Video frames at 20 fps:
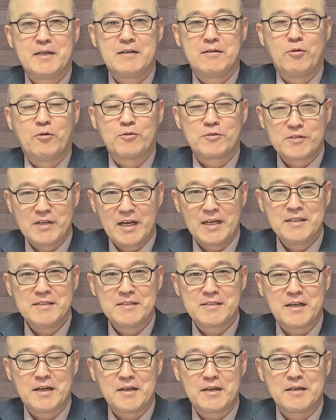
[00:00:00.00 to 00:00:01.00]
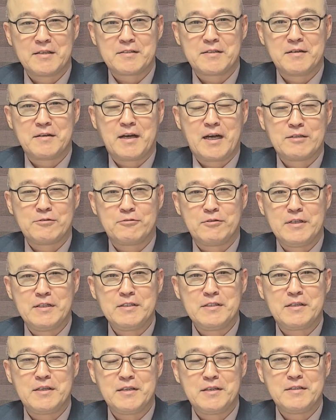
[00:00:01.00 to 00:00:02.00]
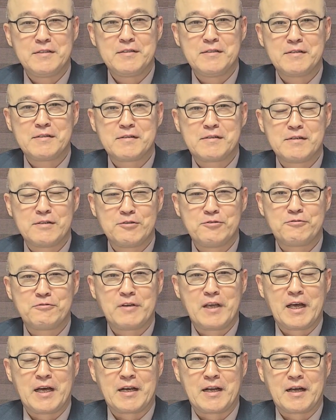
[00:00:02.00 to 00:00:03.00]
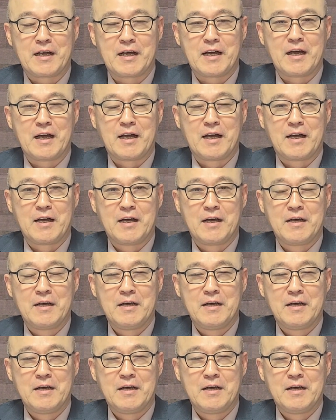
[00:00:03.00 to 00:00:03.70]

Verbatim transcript: 온라인 상에서 아주 인기 있는 글 중에 하나가